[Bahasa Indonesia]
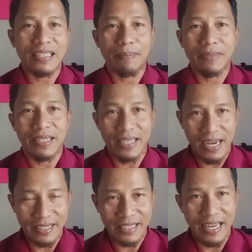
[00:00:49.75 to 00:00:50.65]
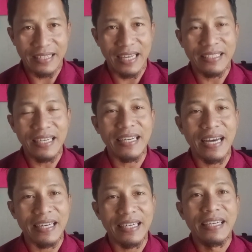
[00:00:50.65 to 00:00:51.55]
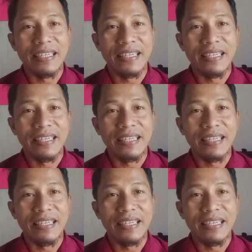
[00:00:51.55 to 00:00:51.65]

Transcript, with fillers: tetap terjaga kesehatannya dan